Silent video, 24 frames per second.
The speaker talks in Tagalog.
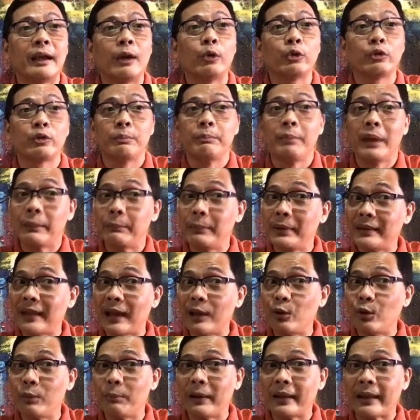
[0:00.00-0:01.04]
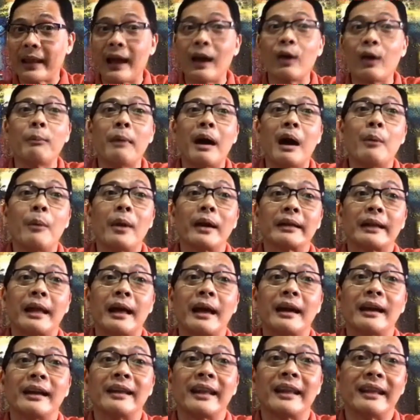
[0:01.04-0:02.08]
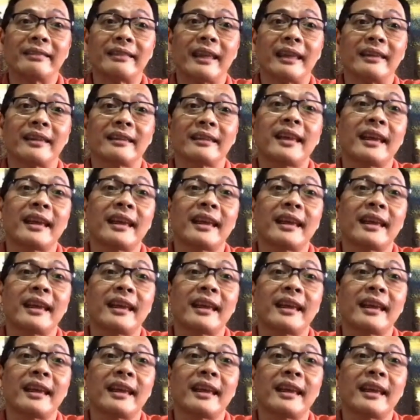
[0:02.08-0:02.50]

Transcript: Coach Baby Dalupan na ang umawak ng grade 10.